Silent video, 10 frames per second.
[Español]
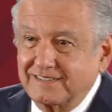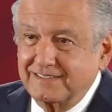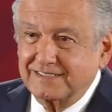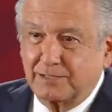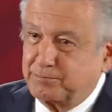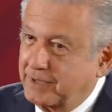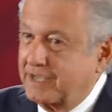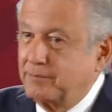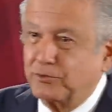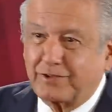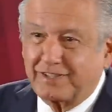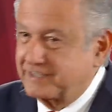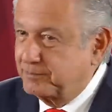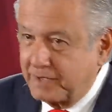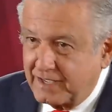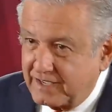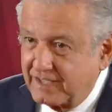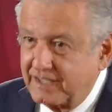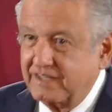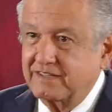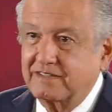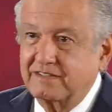se paga porque se paga.